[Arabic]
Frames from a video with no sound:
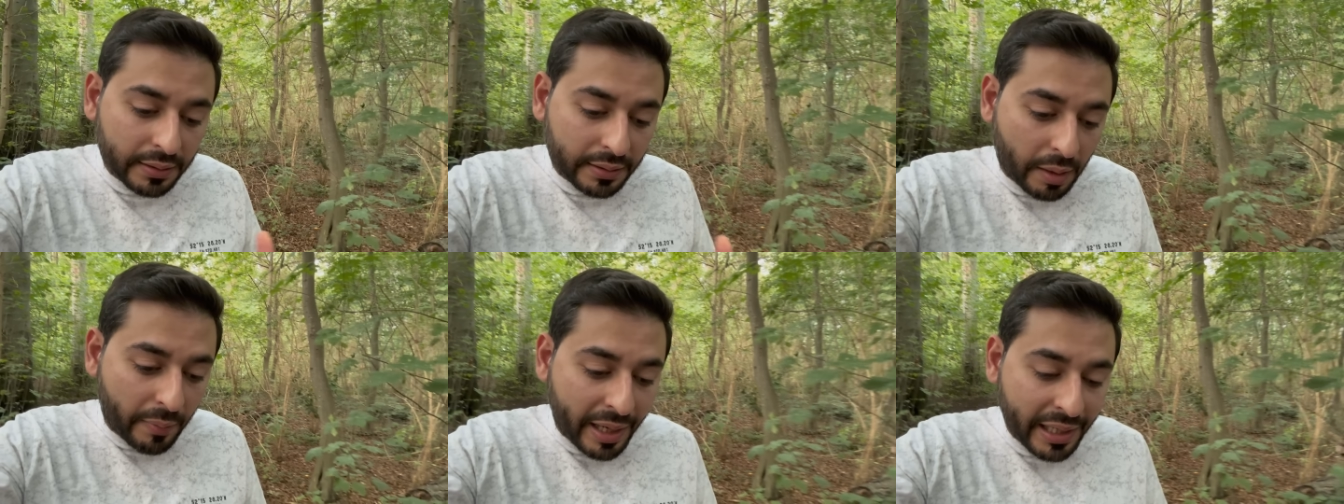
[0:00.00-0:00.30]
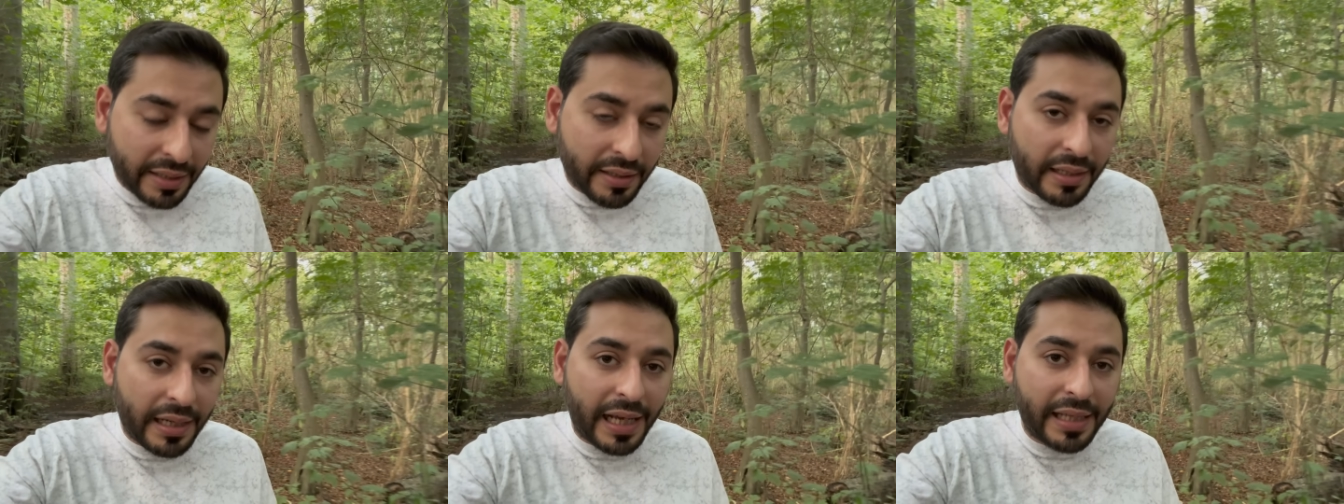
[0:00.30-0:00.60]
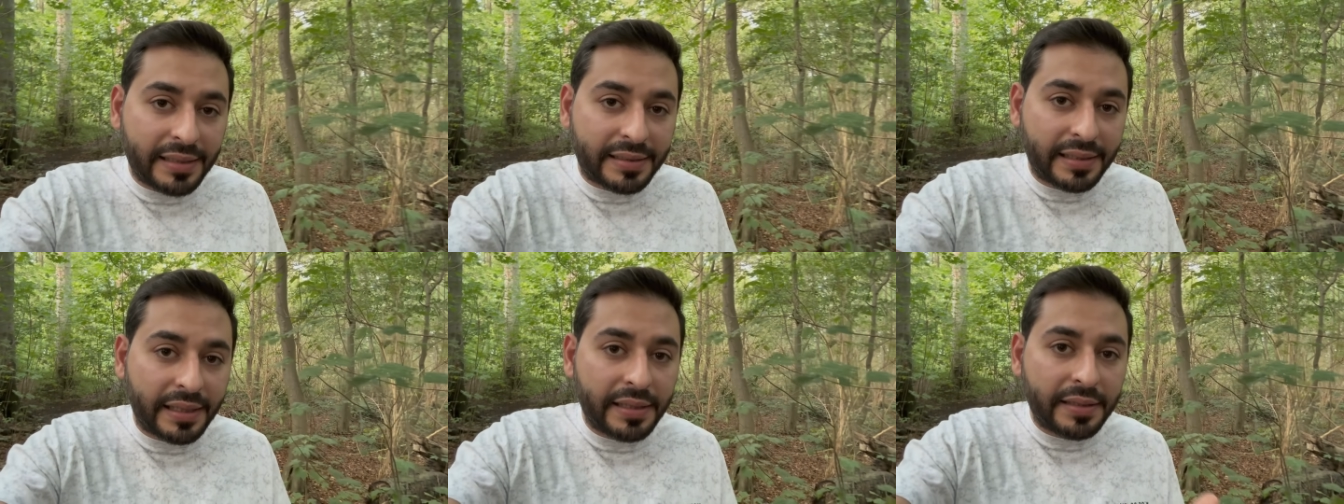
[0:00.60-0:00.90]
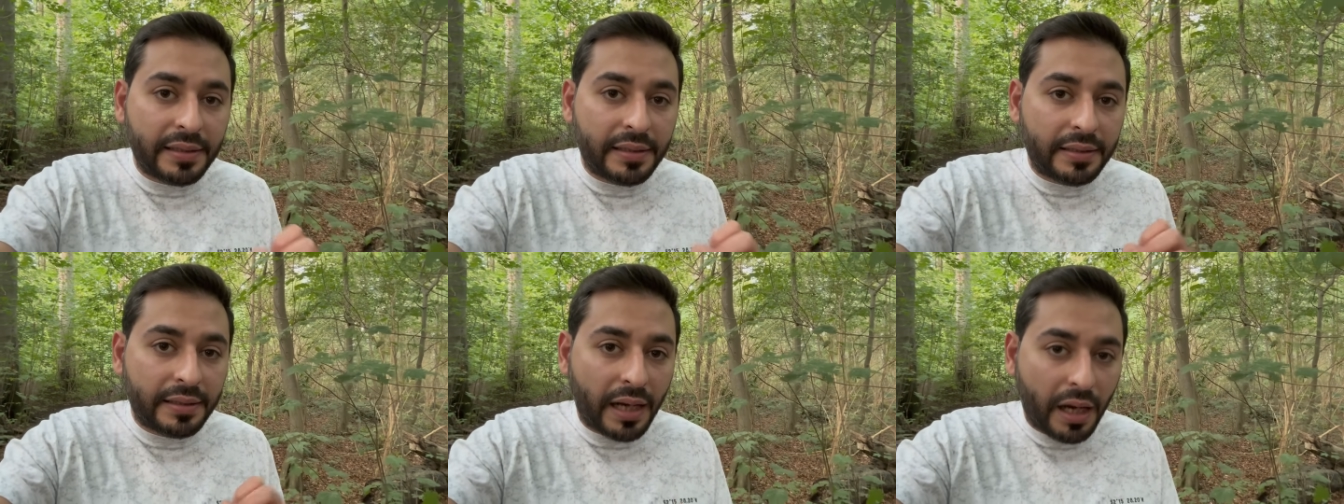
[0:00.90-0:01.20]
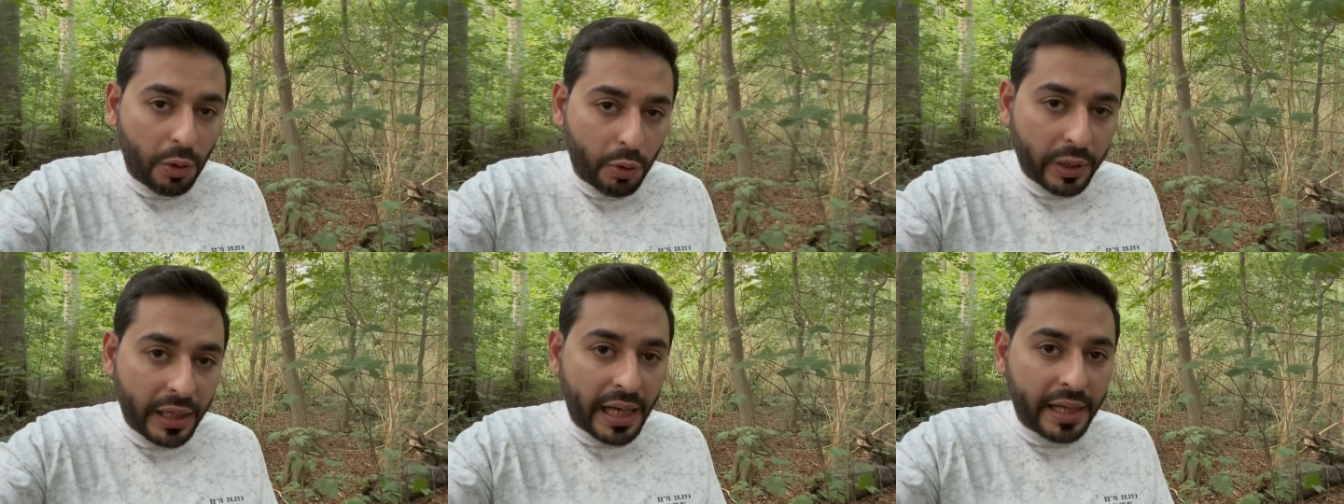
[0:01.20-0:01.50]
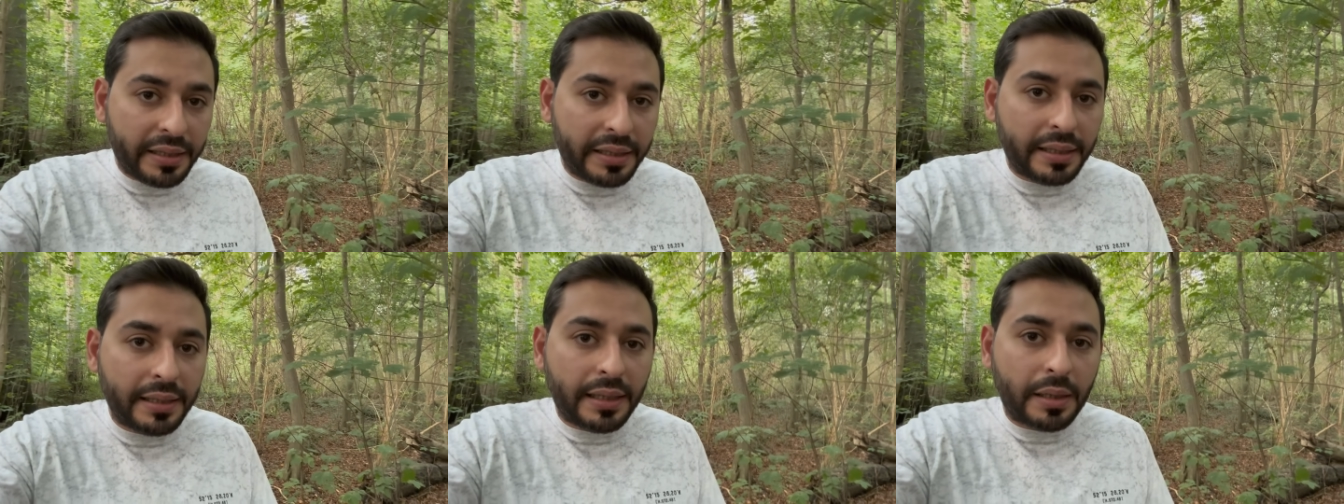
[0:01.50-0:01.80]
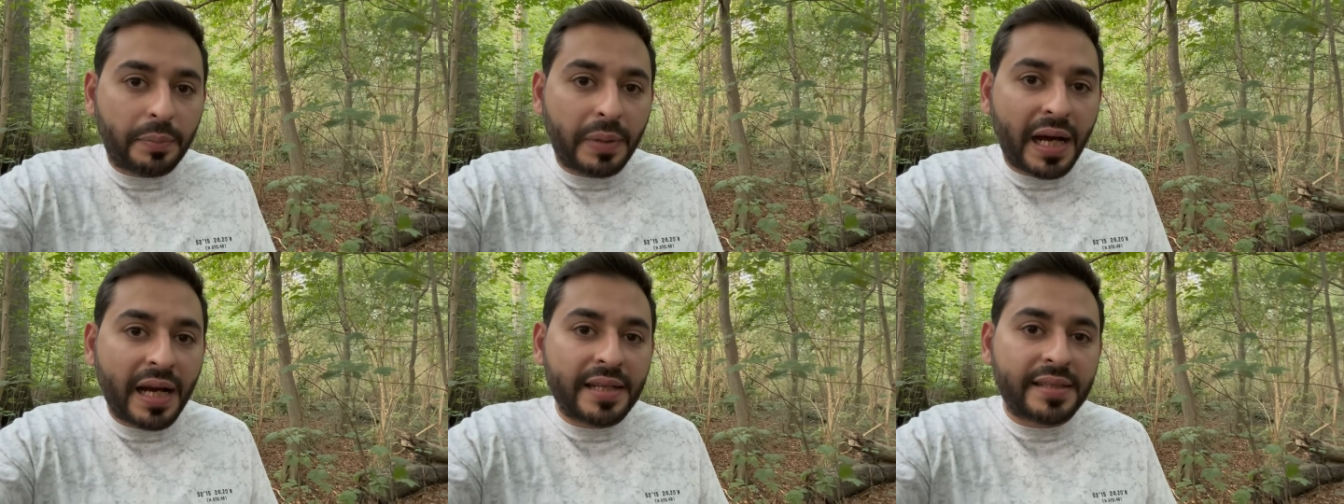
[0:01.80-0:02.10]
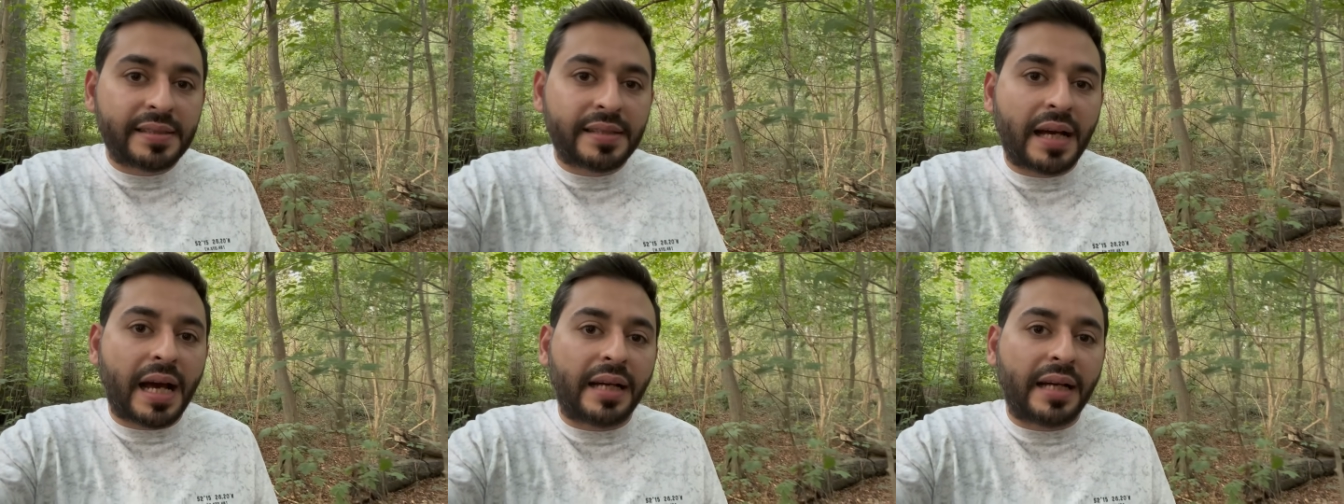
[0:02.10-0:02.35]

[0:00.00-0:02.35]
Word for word: طبعا الرئيسين التقوا يعني لبحث